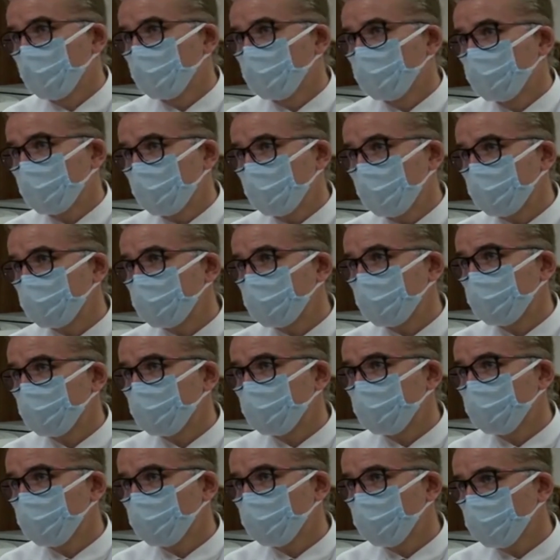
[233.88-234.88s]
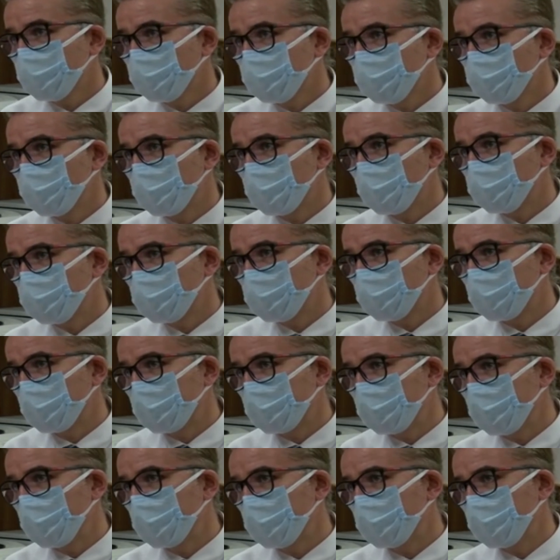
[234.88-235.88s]
Dolayısıyla bu mutasyon da
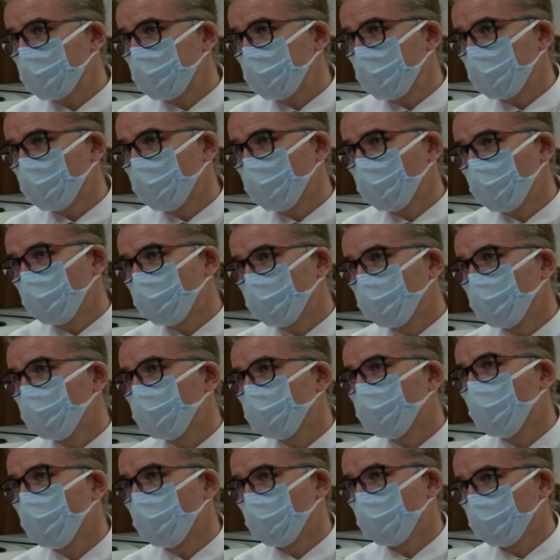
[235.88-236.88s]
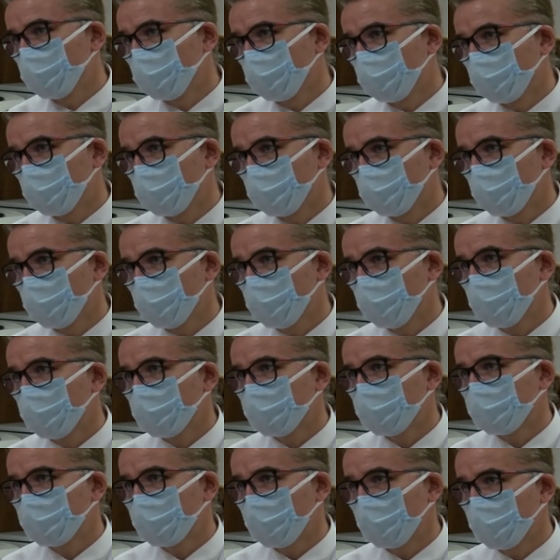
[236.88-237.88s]
genelde pek olumlu yönde olmuyor
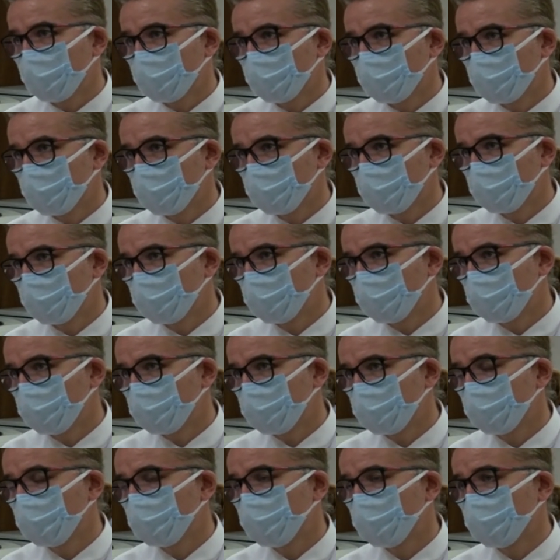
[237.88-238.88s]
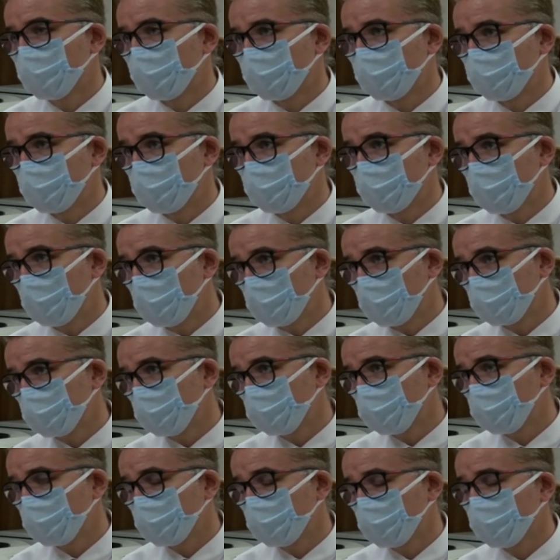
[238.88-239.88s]
ve daha e, virüsün bulaşıcılığı
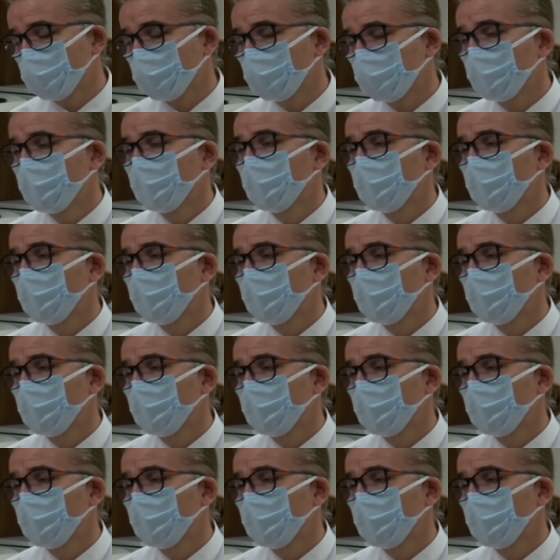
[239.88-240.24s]
artmış oluyor,